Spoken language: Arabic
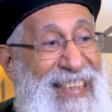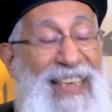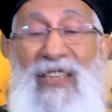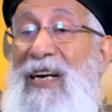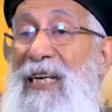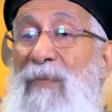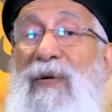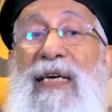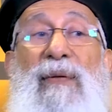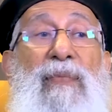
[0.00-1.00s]
نقدر
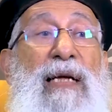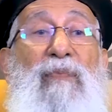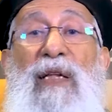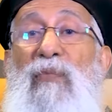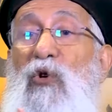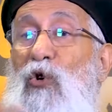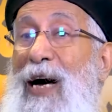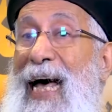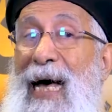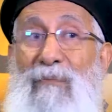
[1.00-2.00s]
نبني نبني
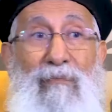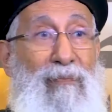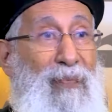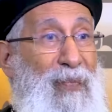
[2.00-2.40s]
بالرخام